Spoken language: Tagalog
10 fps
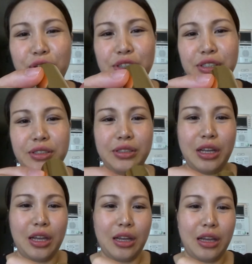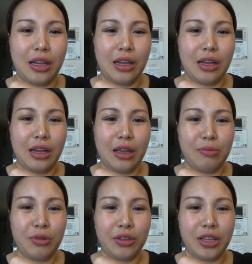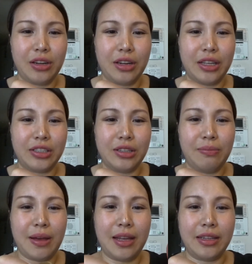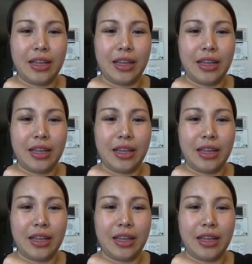course, I brought here in Japan,